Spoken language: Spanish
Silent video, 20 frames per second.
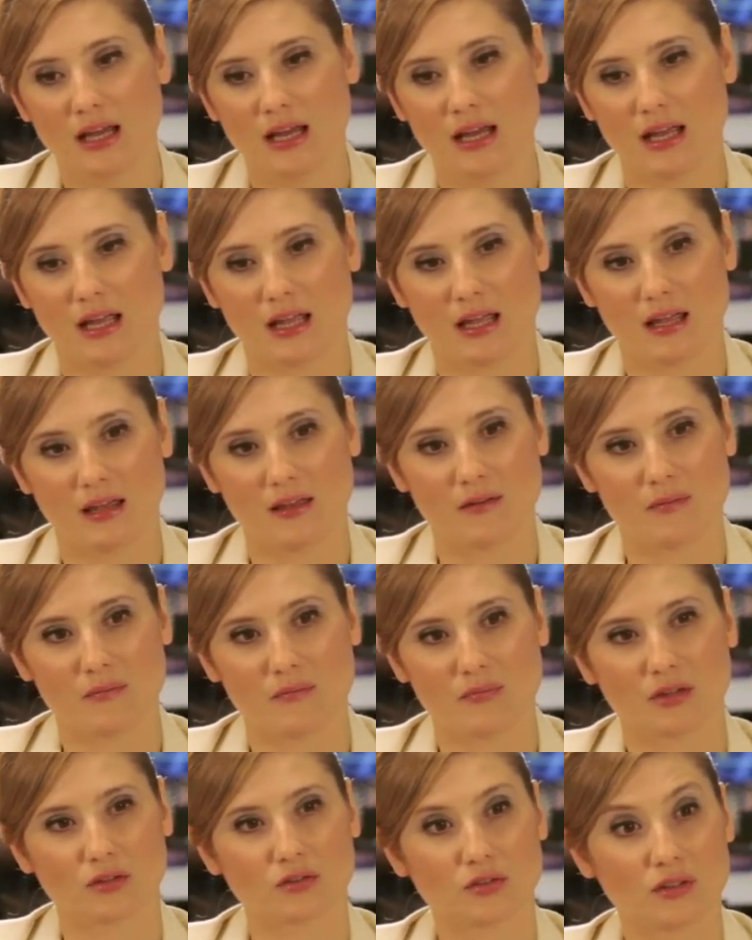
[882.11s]
Eh,
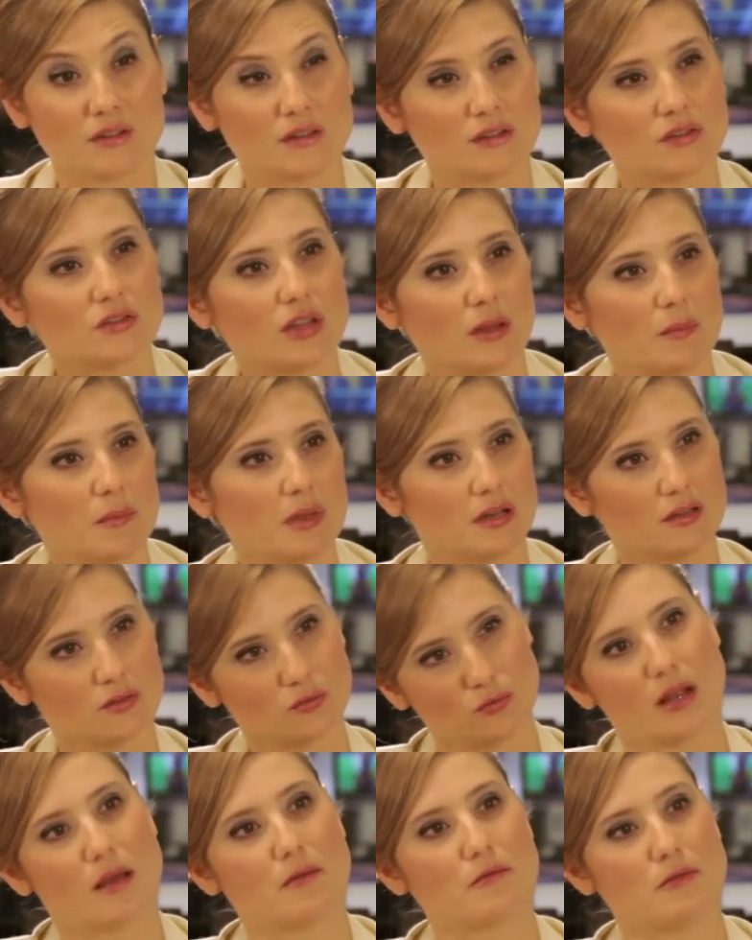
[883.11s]
entonces eso también es
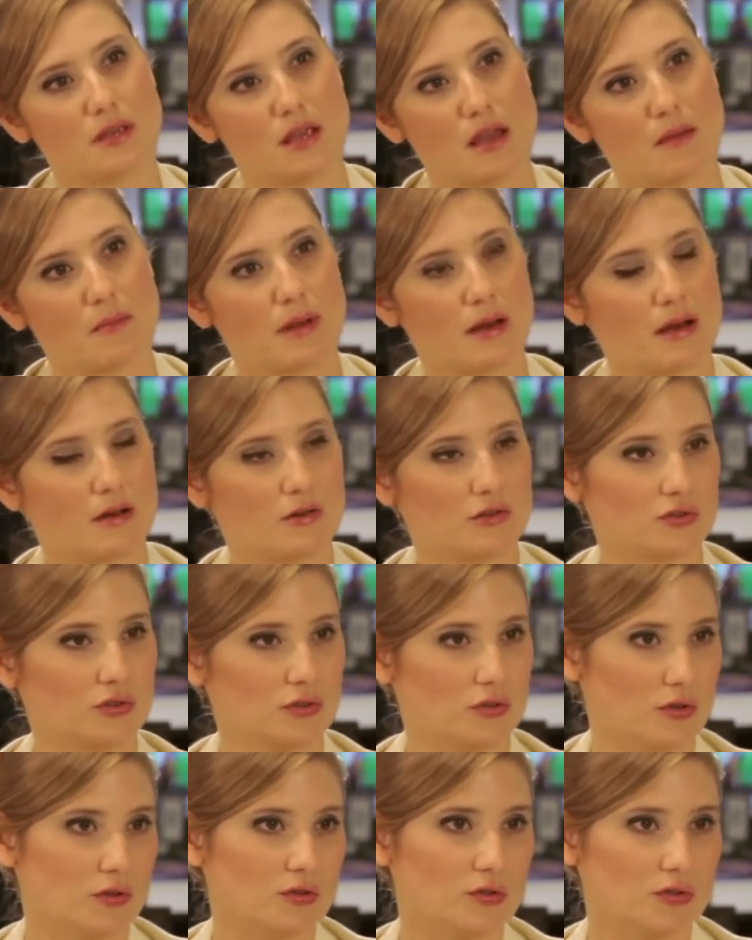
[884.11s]
una vía para
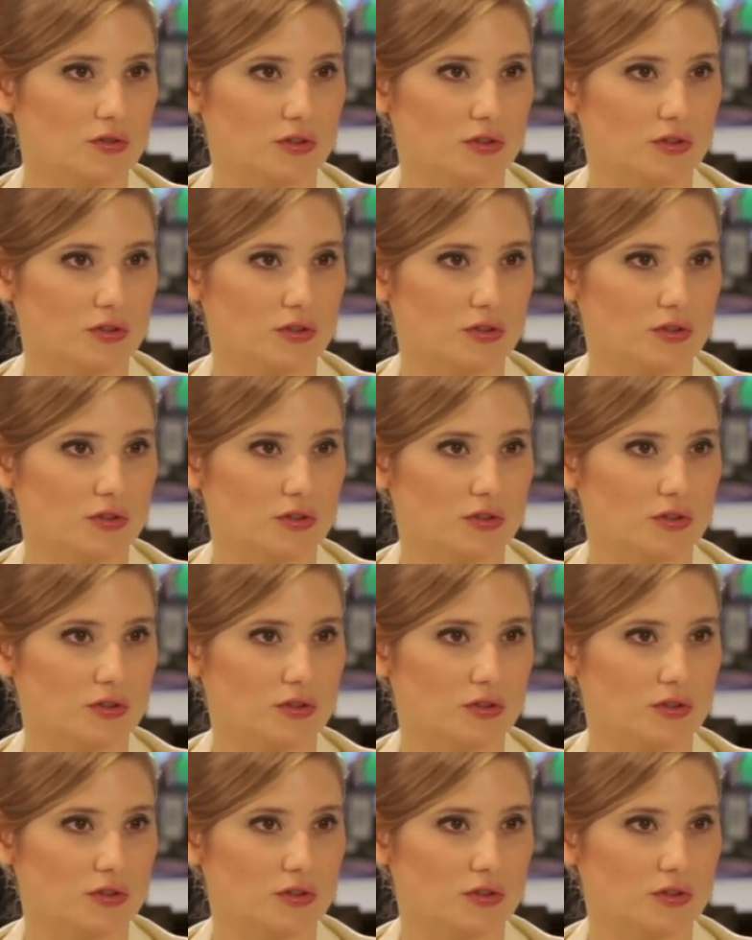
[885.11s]
nosotros